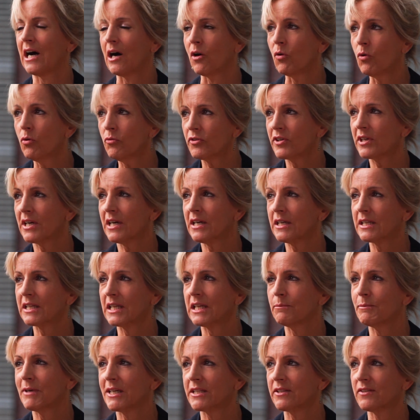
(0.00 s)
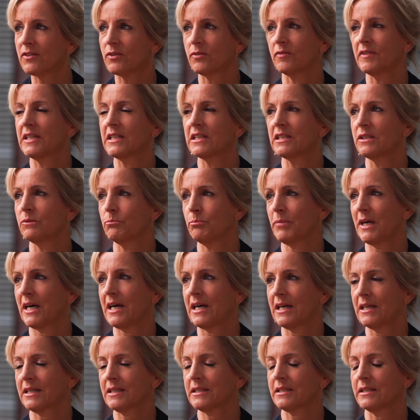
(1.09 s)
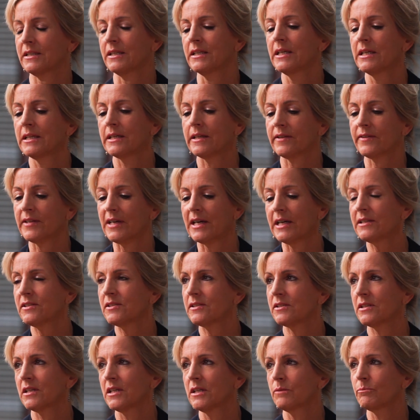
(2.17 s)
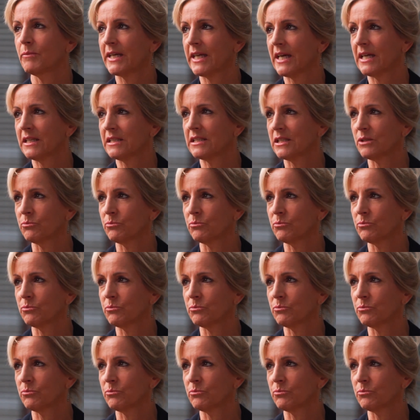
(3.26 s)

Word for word: Auftraggeber zwingend beachten. Das heißt, man hat